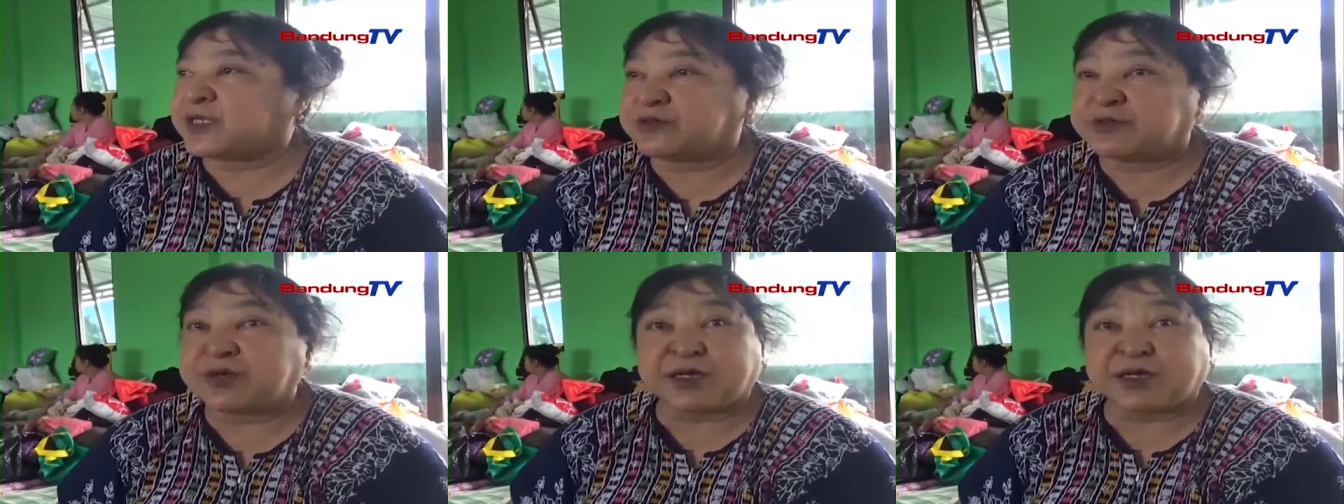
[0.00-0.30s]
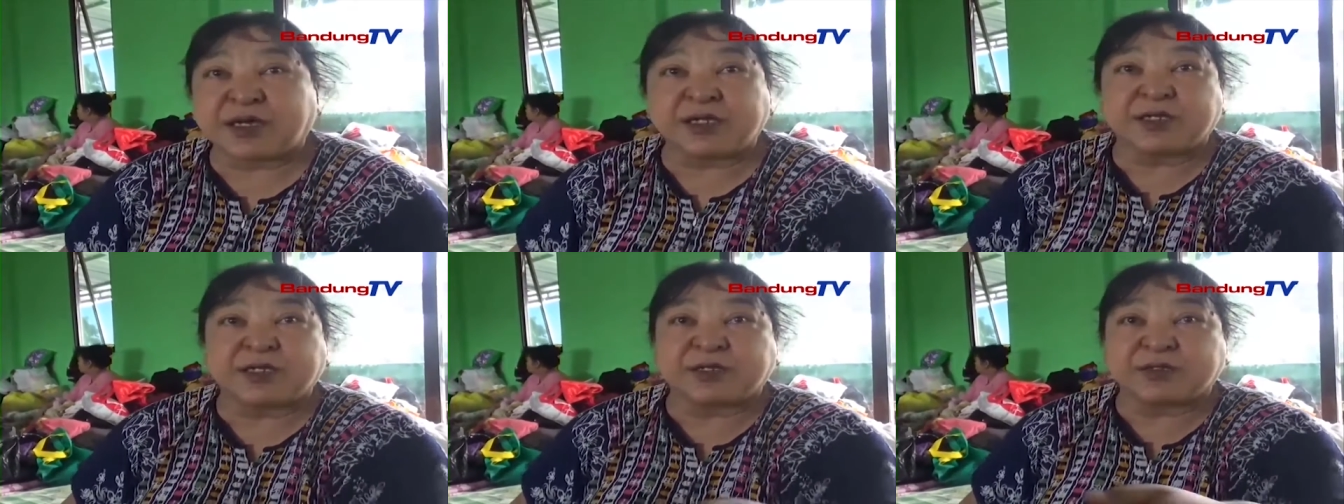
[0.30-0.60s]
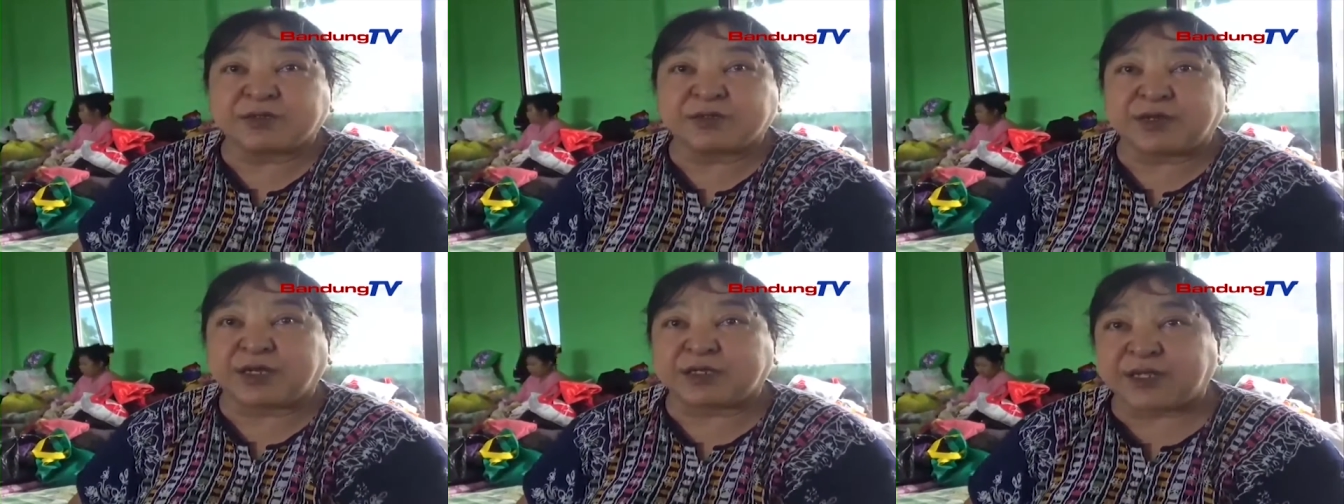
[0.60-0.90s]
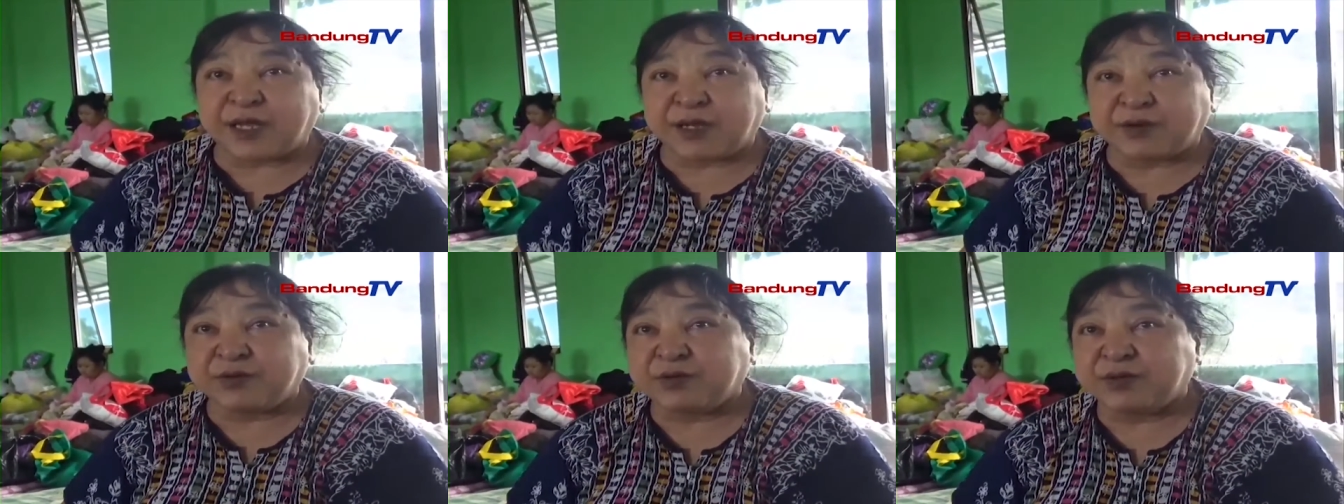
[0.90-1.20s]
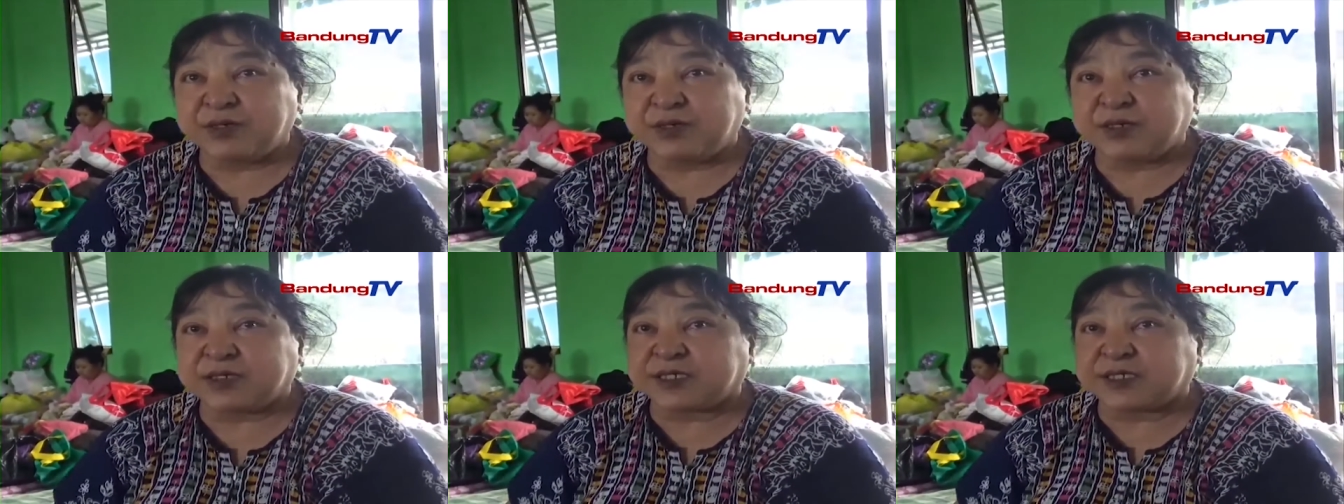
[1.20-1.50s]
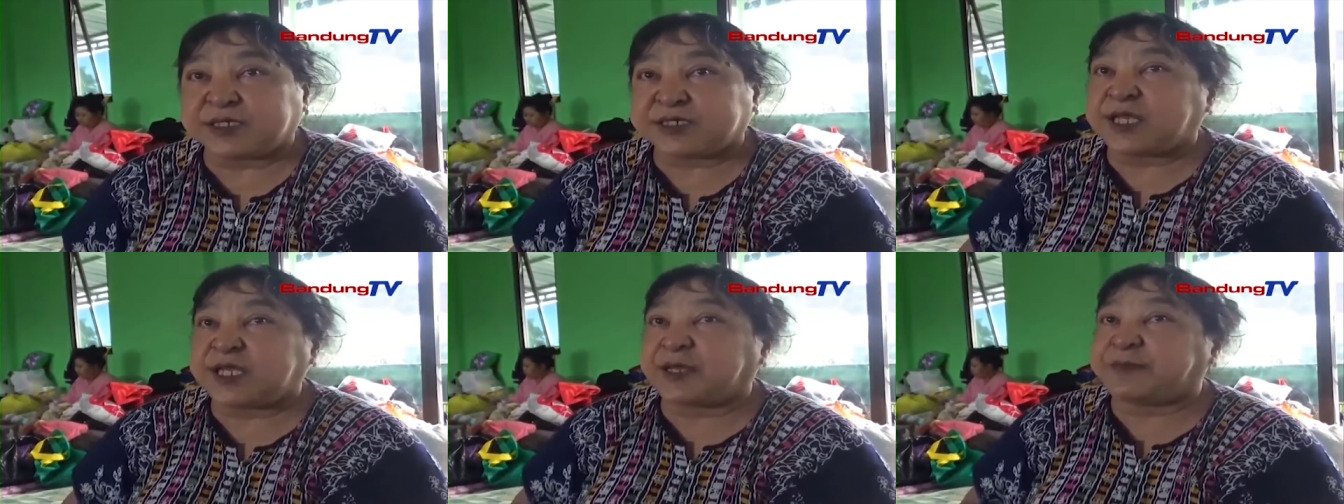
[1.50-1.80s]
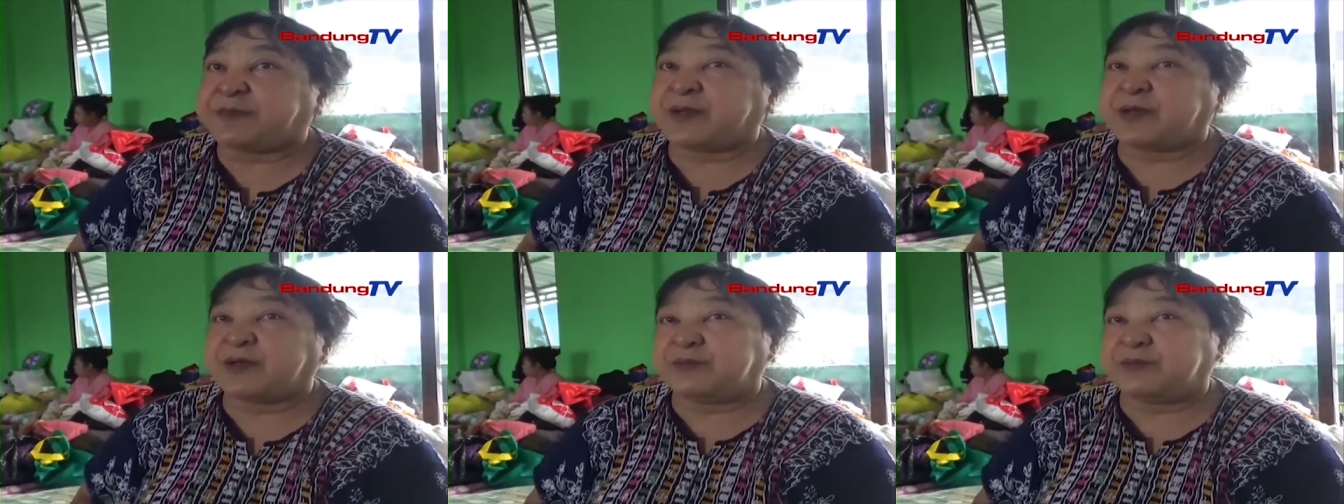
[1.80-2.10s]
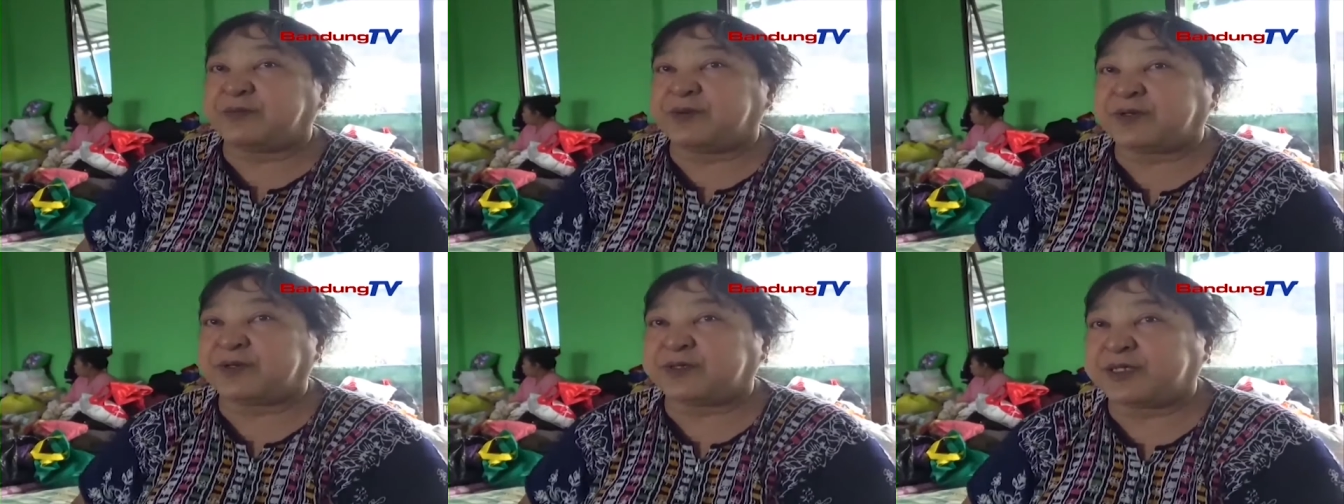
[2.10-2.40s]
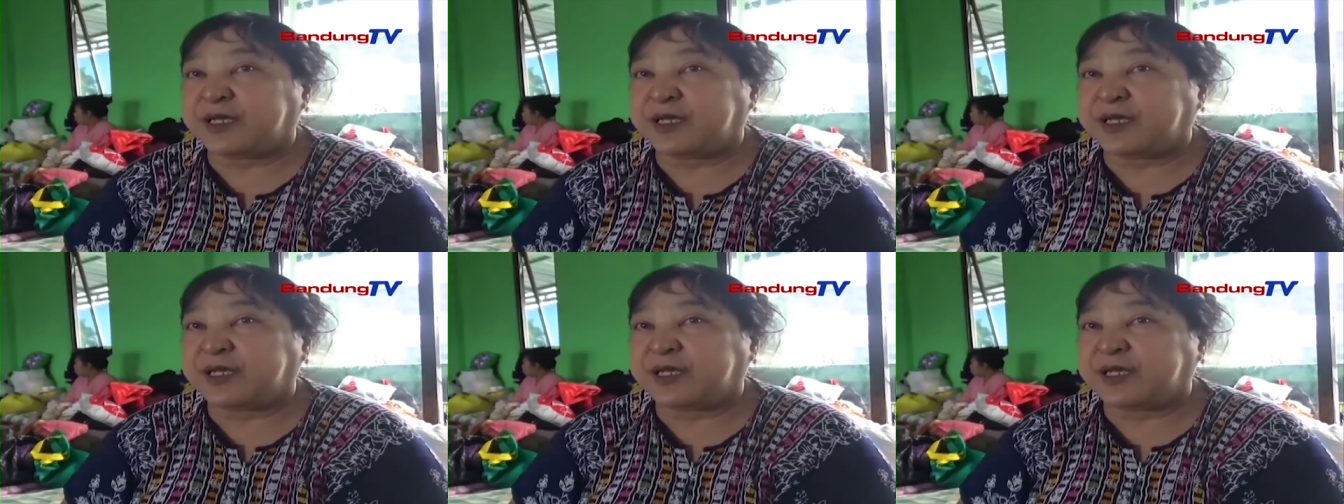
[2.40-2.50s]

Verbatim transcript: juga kan itu nggak tahu ke siapa ngomongnya.